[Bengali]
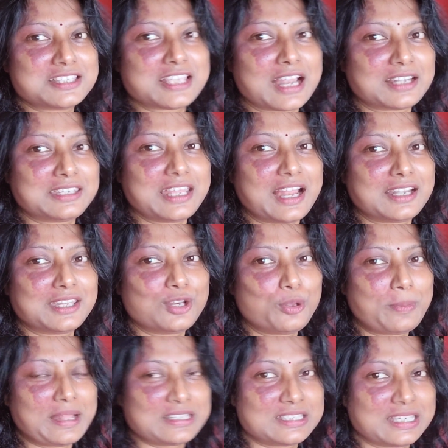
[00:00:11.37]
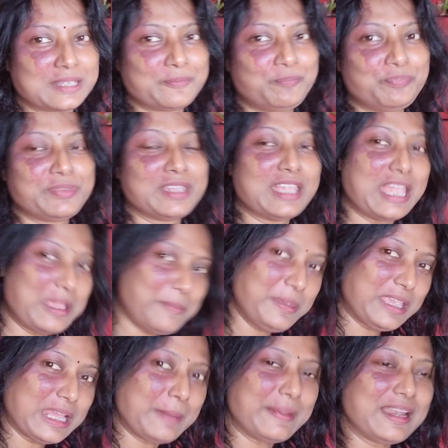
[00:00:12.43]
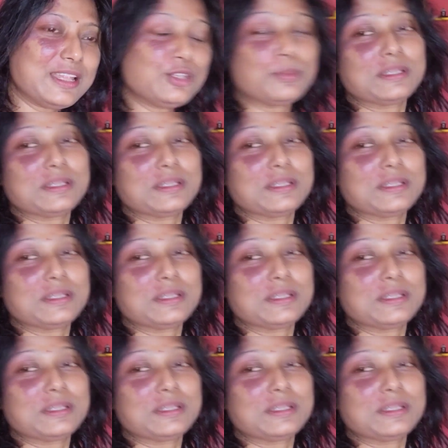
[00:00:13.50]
চারটে আঠেরো বাজে এই বিকেলবেলা